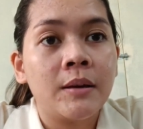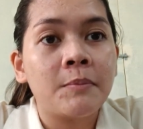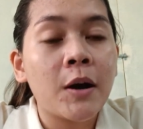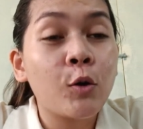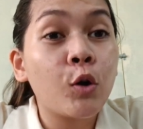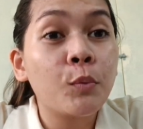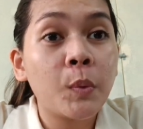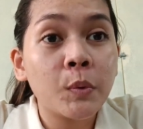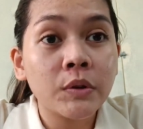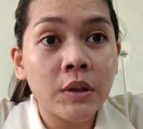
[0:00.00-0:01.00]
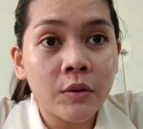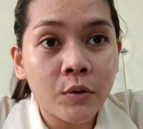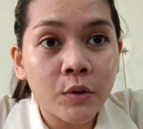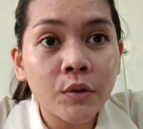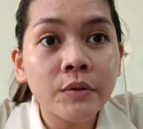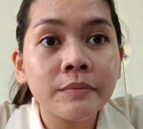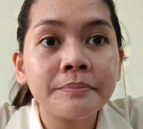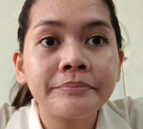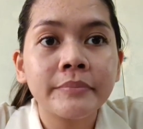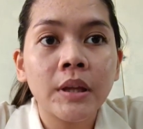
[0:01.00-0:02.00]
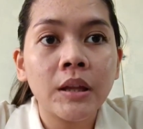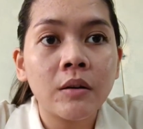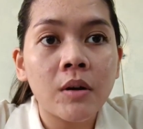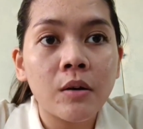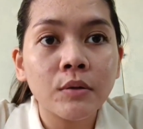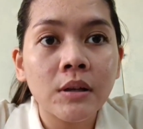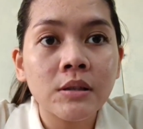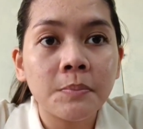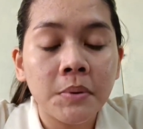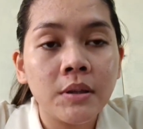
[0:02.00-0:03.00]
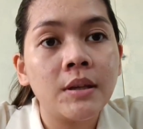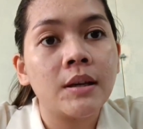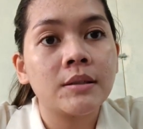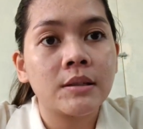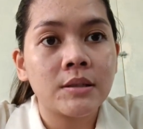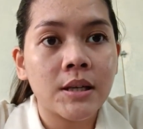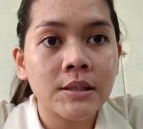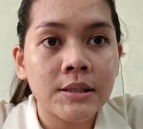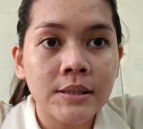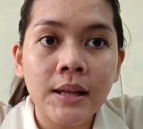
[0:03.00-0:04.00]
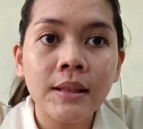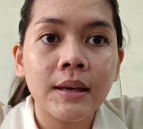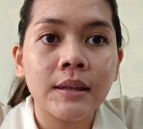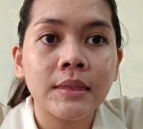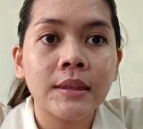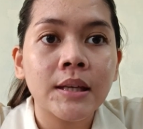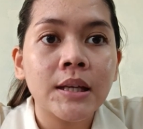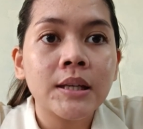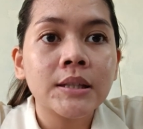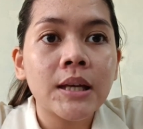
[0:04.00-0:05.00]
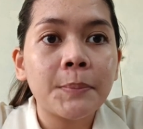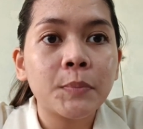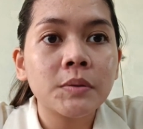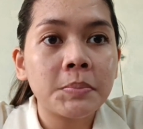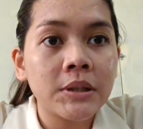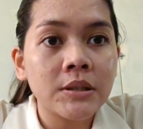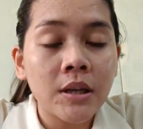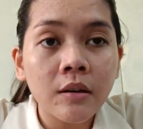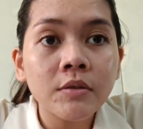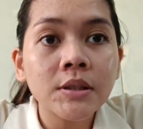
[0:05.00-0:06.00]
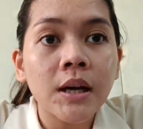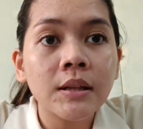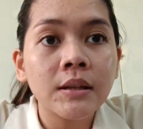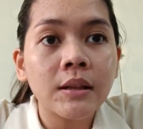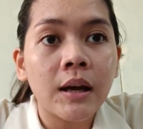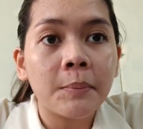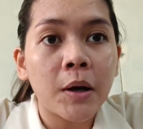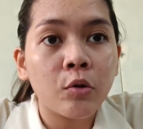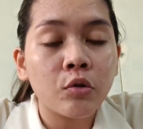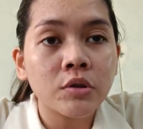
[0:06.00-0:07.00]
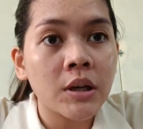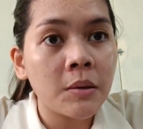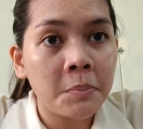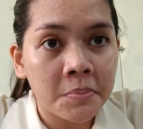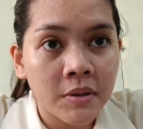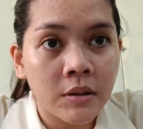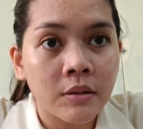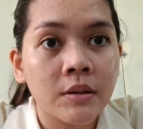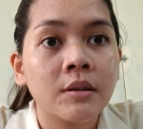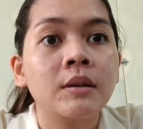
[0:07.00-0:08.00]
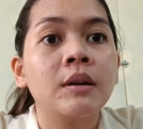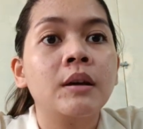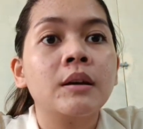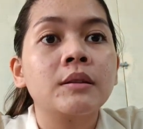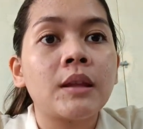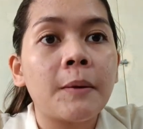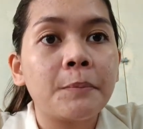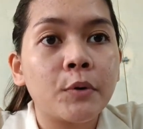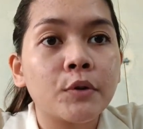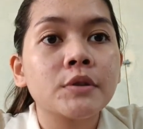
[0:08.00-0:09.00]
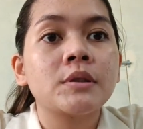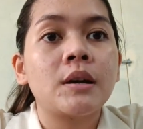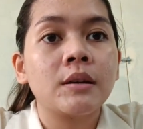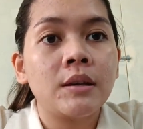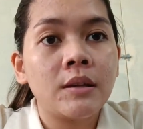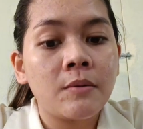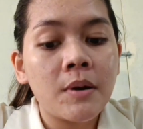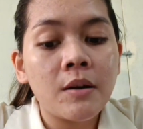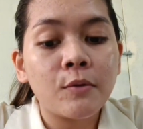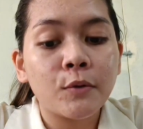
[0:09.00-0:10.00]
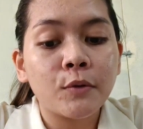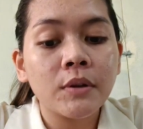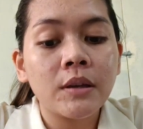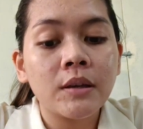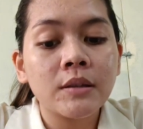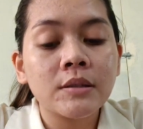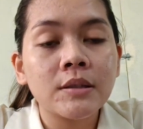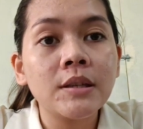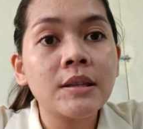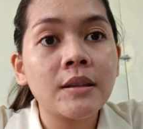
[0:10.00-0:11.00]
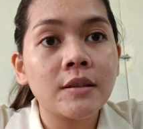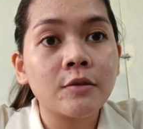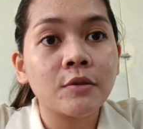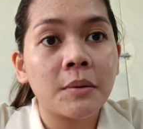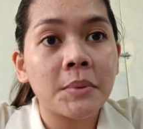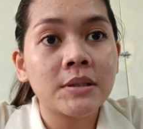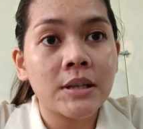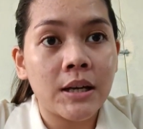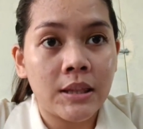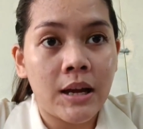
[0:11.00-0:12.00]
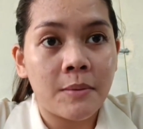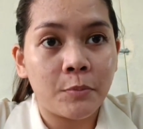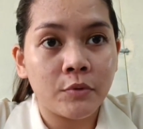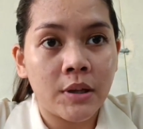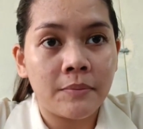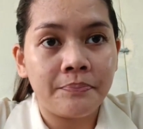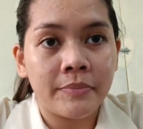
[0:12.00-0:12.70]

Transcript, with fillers: Bago ako pumunta doon, ginawa ko na si PDS at saka si SALN. Tapos, pina-check ko sa kanila bago ko siya i-print. Tapos, ang ginawa ko is, inedit ko naman siya kinahapunan.